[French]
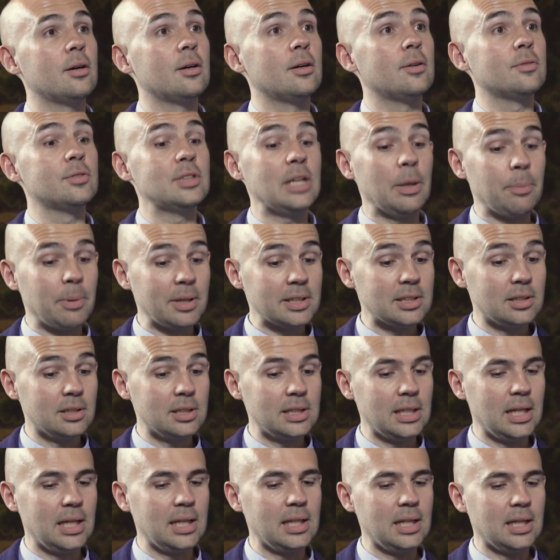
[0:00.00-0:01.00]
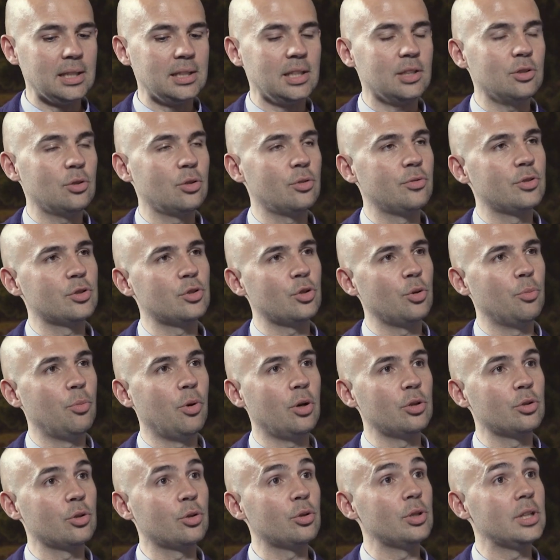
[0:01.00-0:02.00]
Vous avez présenté l'année dernière donc votre
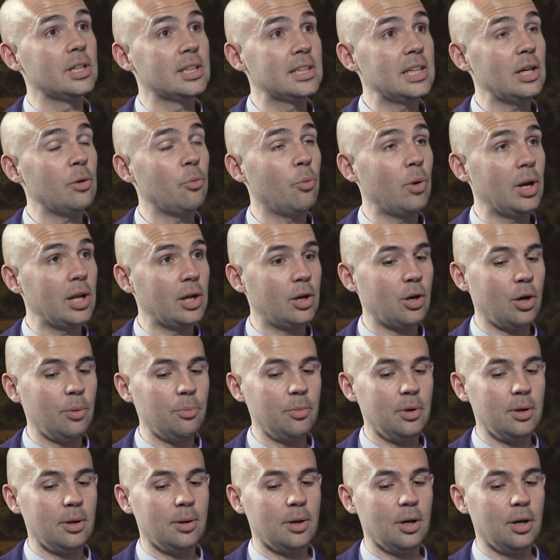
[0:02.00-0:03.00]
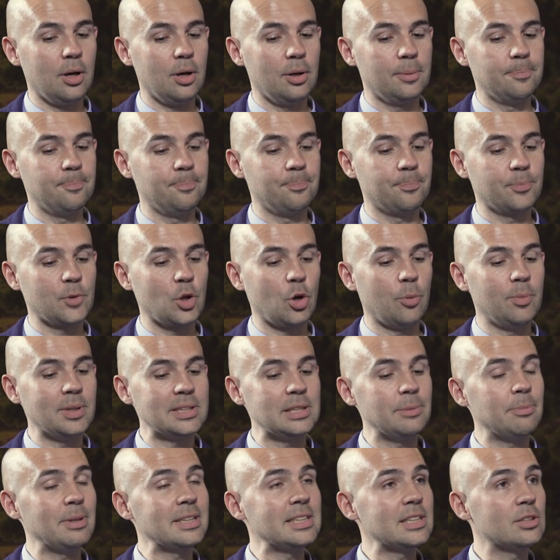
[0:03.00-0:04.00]
borne connectée, Welcome. Mhm. Euh, comment s'est
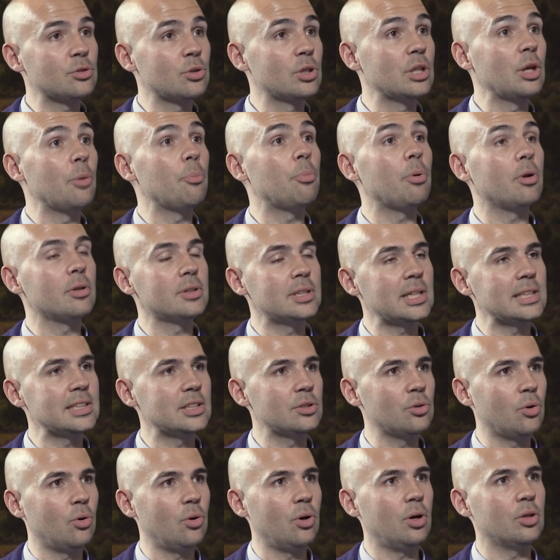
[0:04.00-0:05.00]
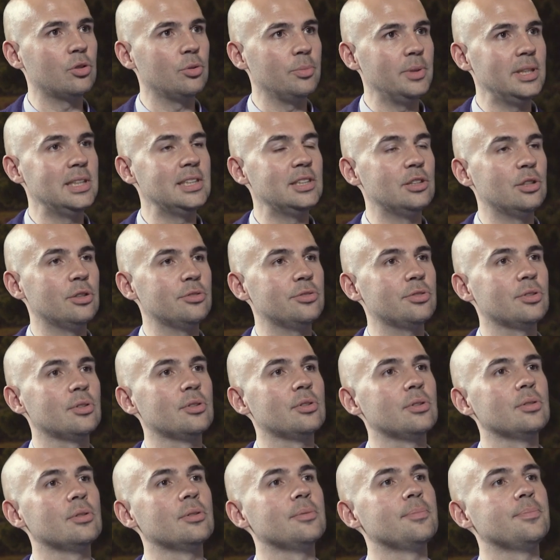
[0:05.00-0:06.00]
passée son implantation en 2019
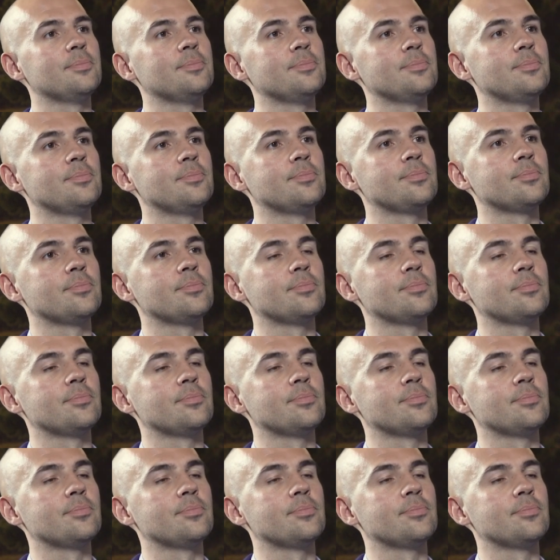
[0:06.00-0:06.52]
alors